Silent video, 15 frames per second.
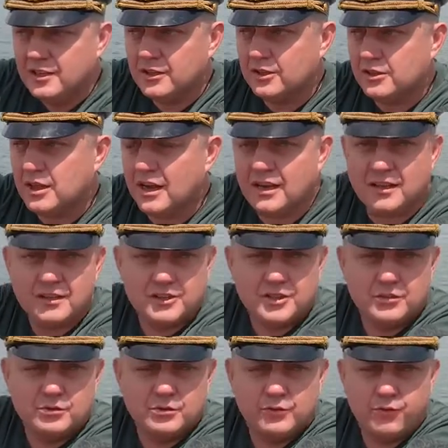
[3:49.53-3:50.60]
Но так как
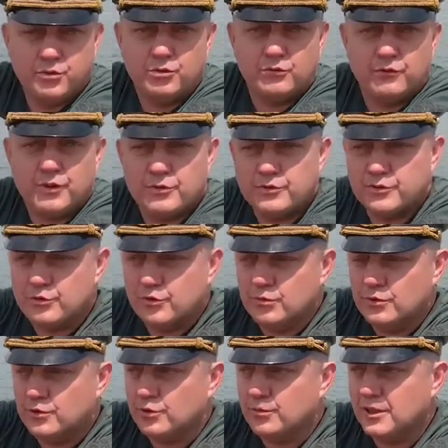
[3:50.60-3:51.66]
началось вход в Воронежской
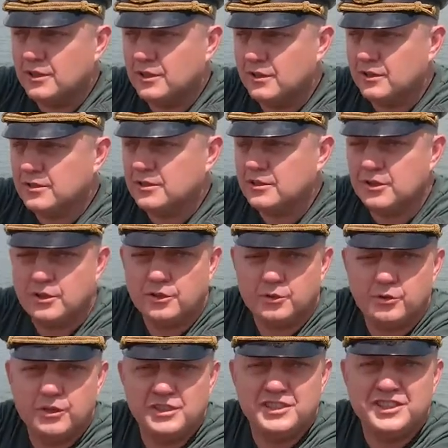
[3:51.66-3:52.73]
области у меня такая с
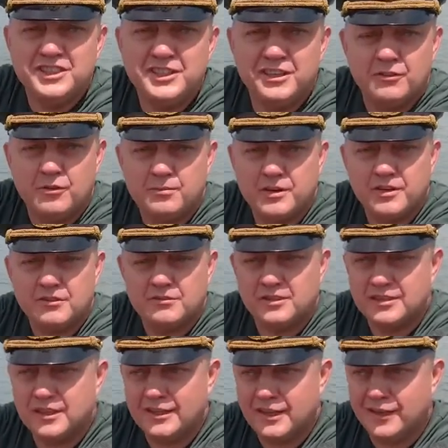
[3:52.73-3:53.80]
территории сильного
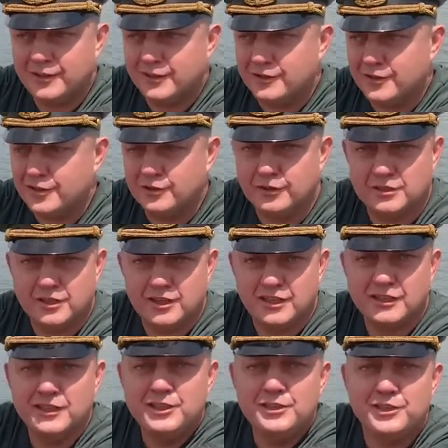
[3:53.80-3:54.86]
противостояния, началась
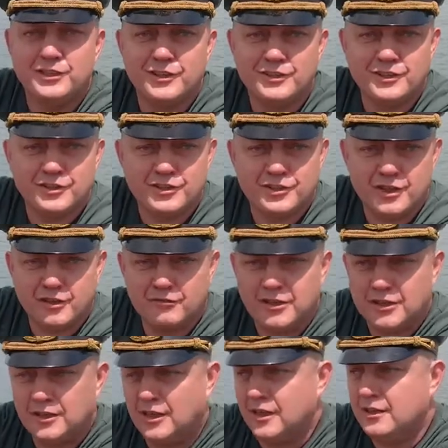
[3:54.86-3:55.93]
такая длительная затяжная
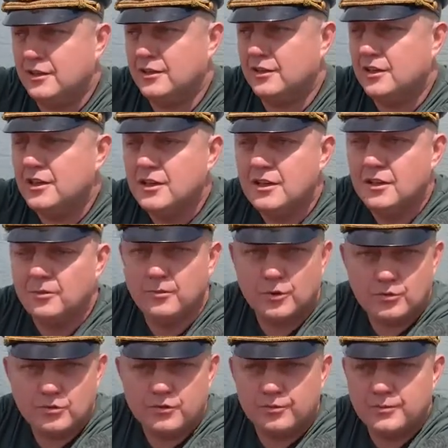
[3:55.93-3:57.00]
война, и
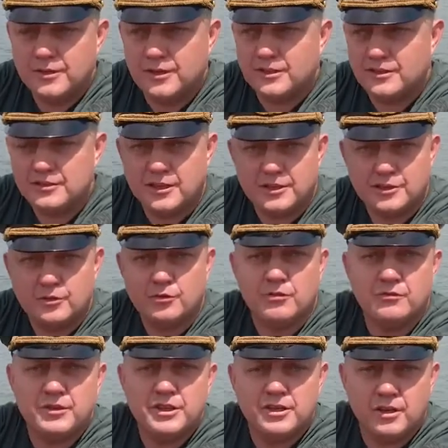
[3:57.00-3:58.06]
Миронов меня назначил
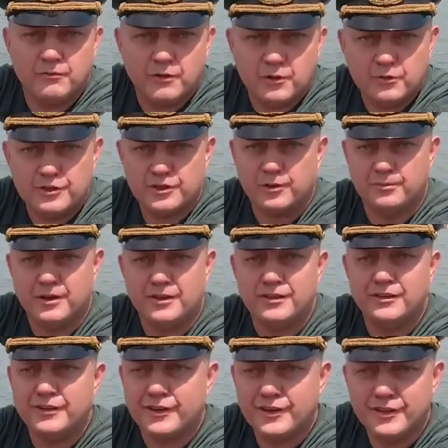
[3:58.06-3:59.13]
руководителем Воронежской
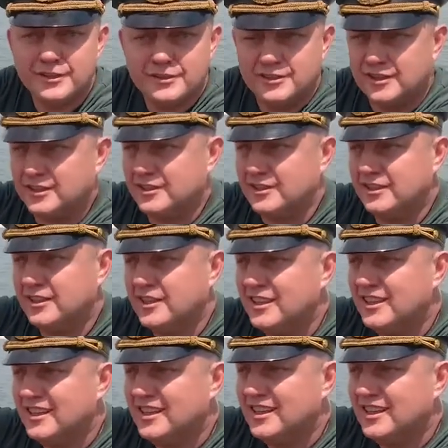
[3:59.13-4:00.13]
партийной организации –